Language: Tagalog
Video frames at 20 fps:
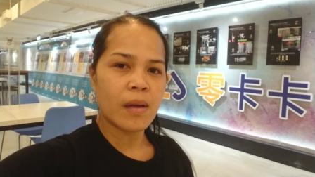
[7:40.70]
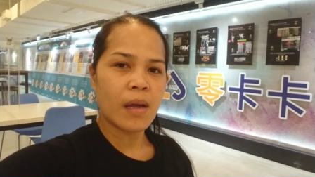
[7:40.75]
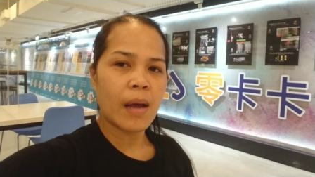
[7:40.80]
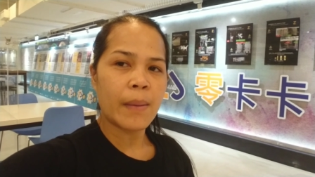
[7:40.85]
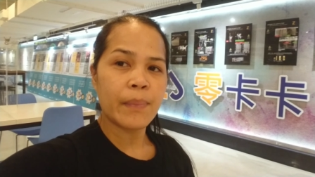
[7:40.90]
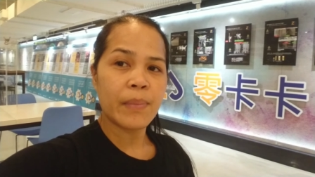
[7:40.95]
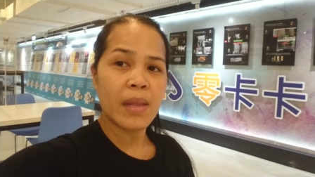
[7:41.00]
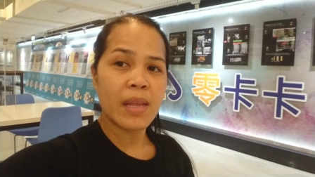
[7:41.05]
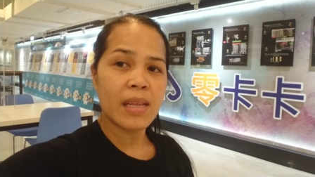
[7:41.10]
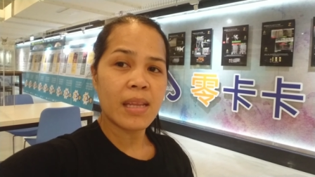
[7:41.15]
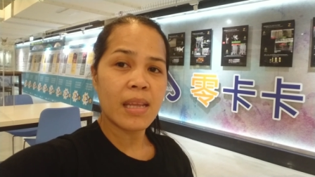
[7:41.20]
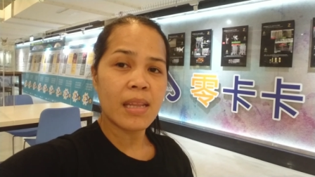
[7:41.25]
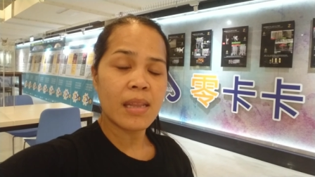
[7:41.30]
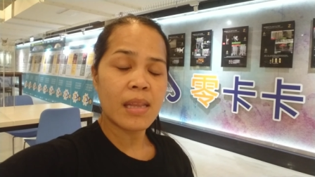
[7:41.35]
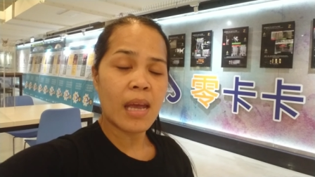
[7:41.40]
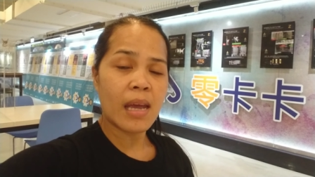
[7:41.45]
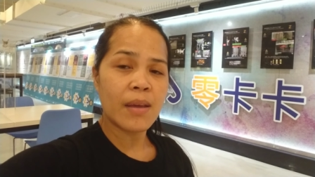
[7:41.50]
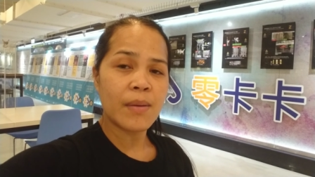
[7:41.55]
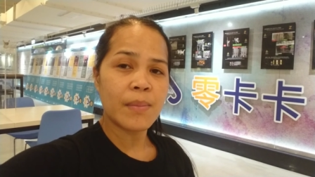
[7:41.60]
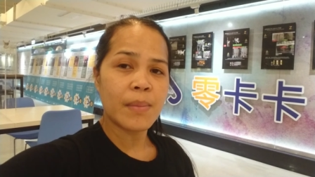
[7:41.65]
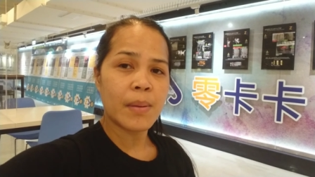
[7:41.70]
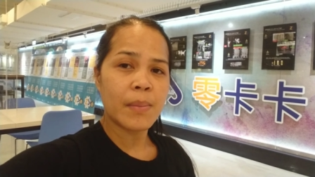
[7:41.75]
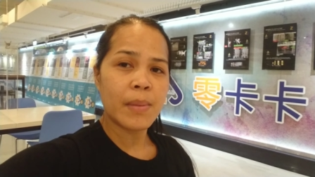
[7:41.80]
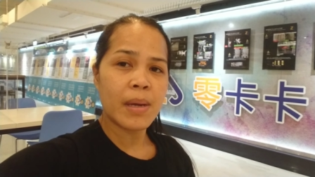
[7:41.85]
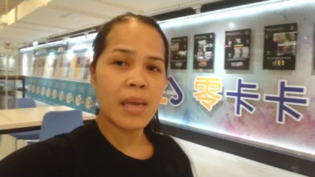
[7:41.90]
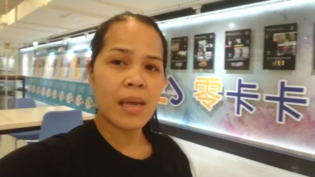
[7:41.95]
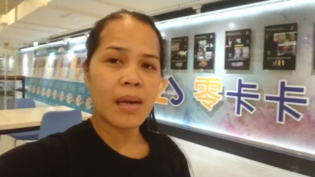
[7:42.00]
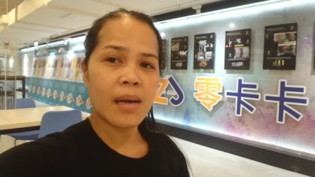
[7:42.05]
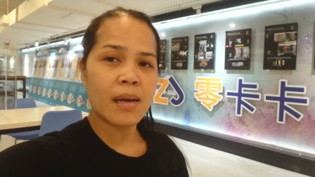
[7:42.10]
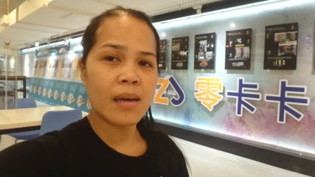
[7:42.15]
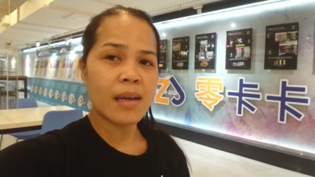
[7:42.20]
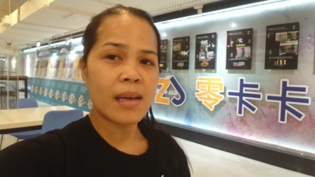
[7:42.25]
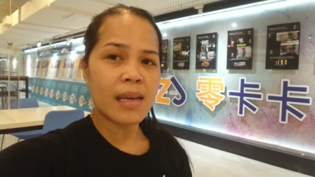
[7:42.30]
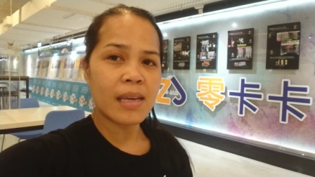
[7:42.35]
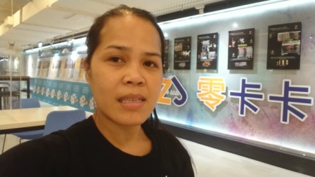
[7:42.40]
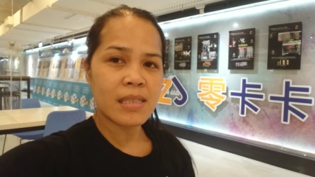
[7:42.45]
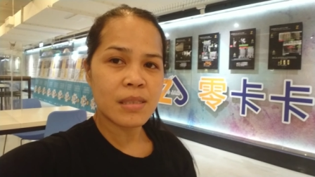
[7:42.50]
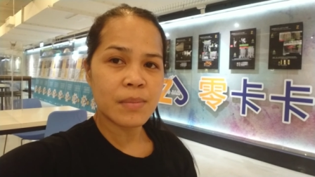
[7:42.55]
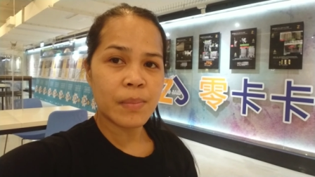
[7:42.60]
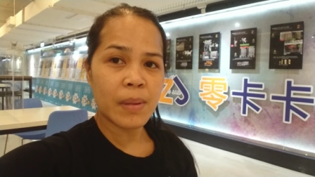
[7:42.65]
update tayo mamaya
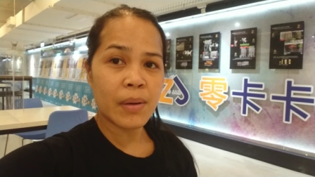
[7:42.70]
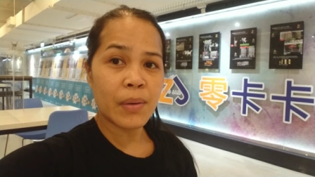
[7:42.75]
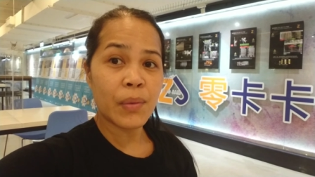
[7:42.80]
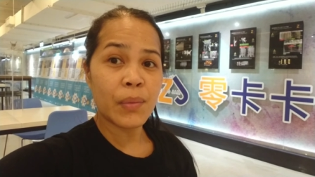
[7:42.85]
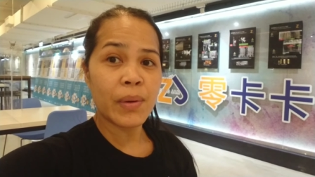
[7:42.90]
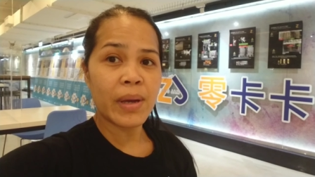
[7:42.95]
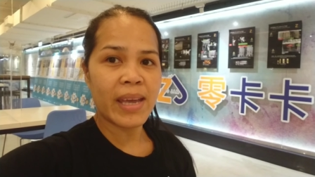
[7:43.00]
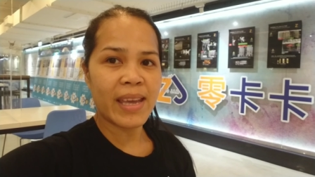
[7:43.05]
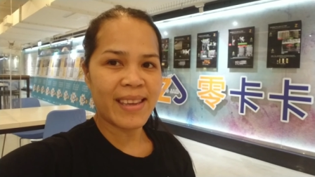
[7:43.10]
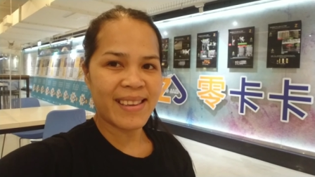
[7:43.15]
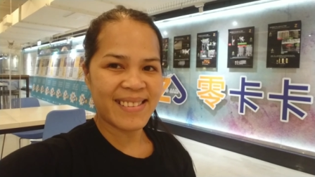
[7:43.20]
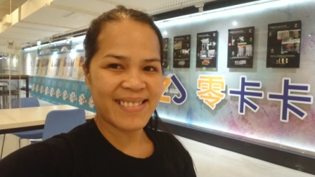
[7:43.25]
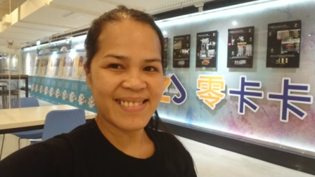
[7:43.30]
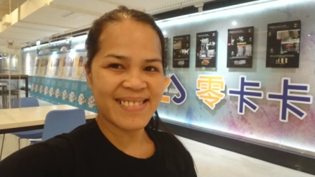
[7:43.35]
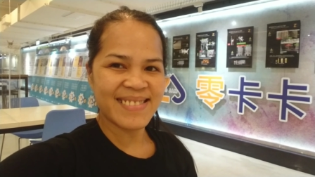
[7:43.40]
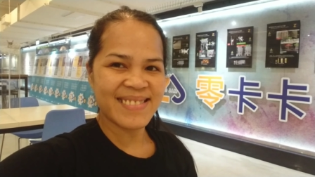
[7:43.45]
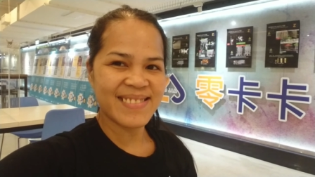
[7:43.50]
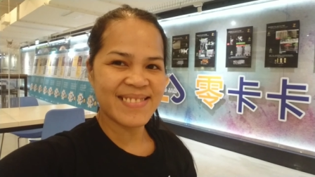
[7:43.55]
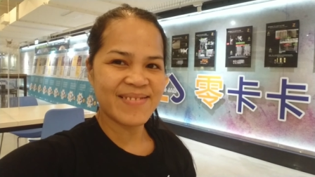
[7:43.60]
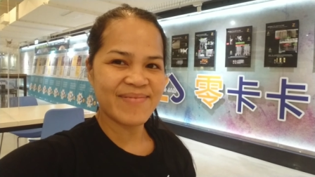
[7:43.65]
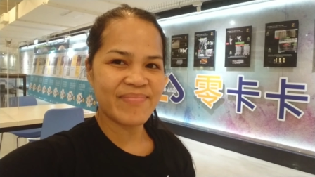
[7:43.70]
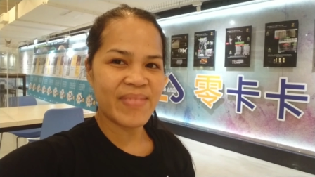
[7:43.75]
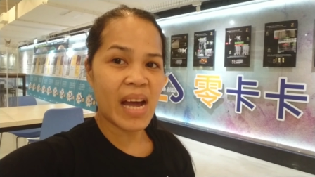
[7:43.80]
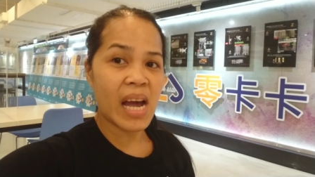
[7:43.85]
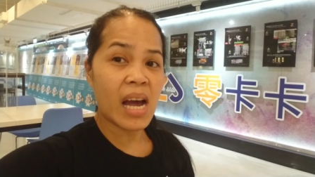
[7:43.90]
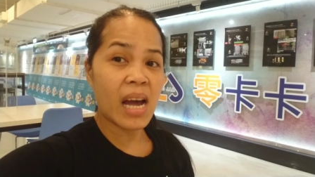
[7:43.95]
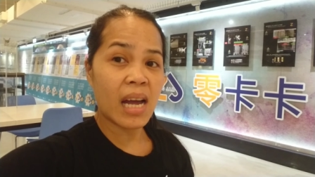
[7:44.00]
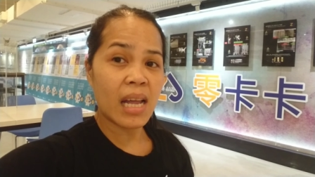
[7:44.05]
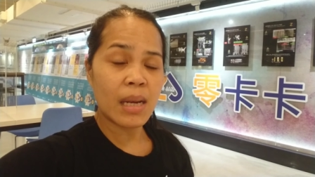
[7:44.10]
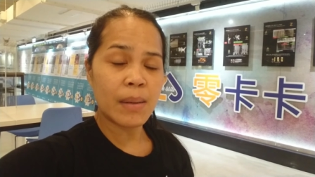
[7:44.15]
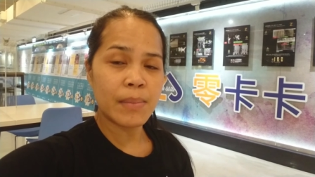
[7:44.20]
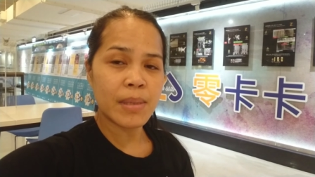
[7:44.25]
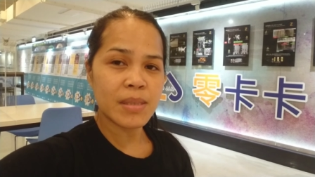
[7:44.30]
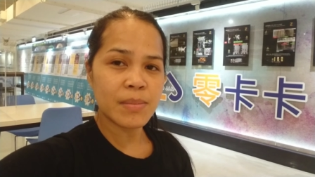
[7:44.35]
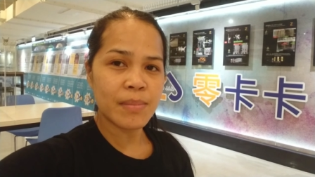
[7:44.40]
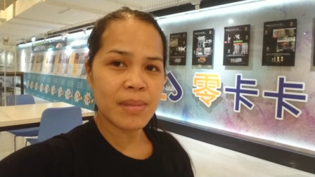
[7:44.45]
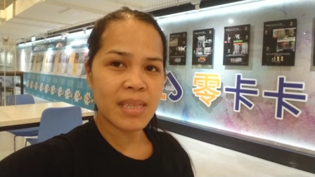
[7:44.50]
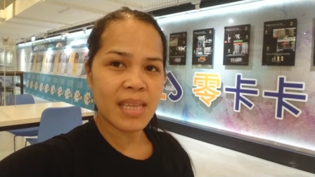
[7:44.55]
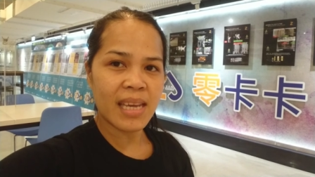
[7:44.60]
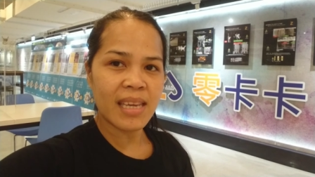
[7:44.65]
guys pag uwi. Makakalabas
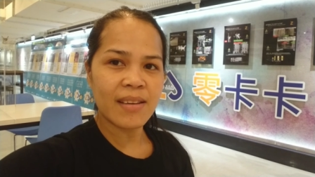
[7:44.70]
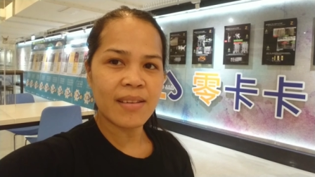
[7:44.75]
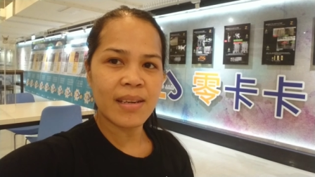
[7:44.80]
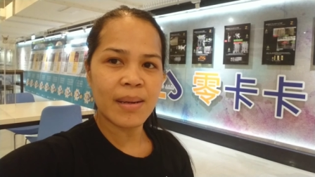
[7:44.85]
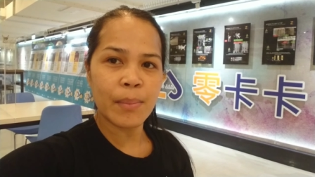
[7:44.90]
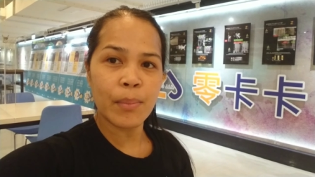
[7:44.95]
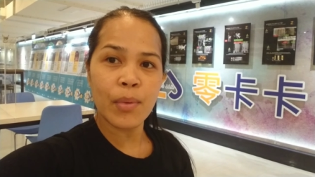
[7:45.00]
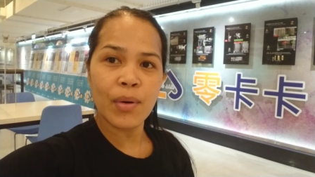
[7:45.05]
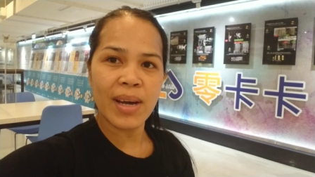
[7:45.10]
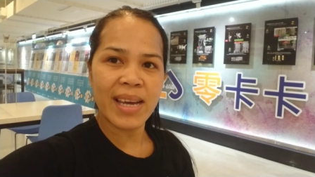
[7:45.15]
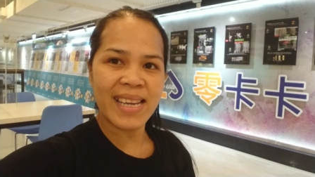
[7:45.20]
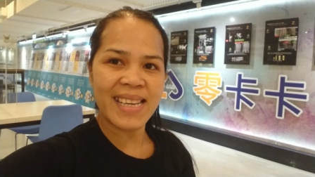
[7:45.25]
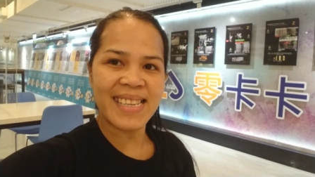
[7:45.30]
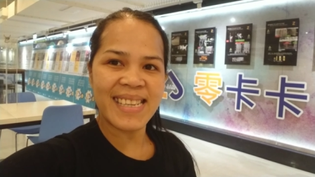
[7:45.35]
pa tayo ng buhay